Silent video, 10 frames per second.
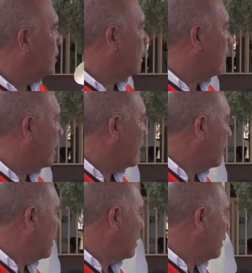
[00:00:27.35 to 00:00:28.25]

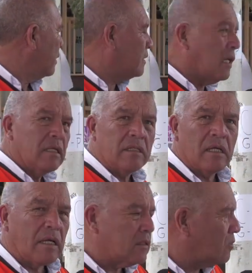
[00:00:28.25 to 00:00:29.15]
Eh, y tal es
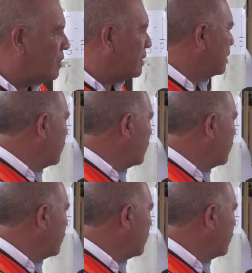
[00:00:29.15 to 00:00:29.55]
el caso de este